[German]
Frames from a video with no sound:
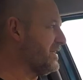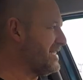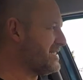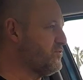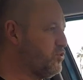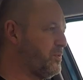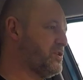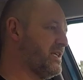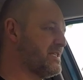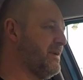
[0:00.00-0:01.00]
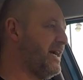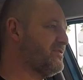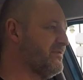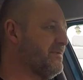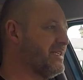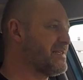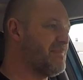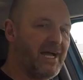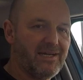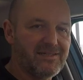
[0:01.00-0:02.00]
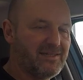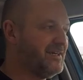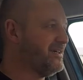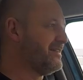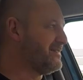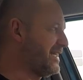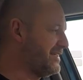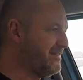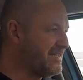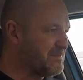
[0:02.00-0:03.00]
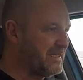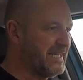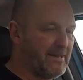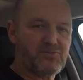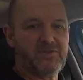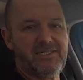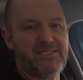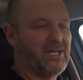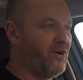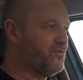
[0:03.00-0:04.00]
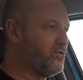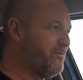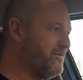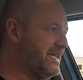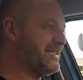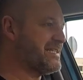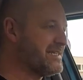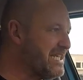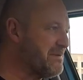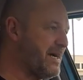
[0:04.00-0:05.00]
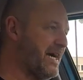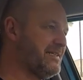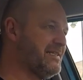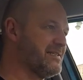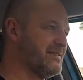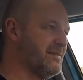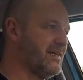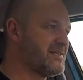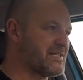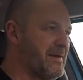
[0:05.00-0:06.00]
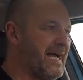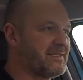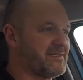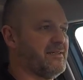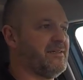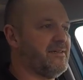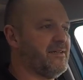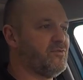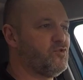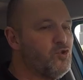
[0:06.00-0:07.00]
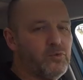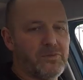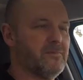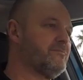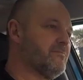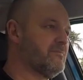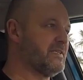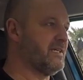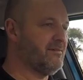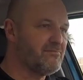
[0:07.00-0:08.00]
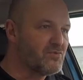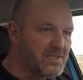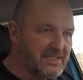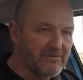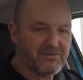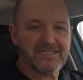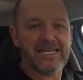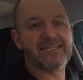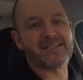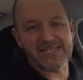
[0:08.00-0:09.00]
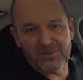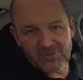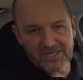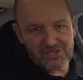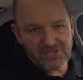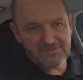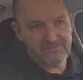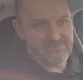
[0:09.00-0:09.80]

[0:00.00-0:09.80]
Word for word: Ist ein typischer Smart und wenn man das mag, dann ist man hier absolut richtig aufgehoben. Wer das nicht mag, diesen Smart-Typ, der muss sich einfach ein anderes Auto anschauen.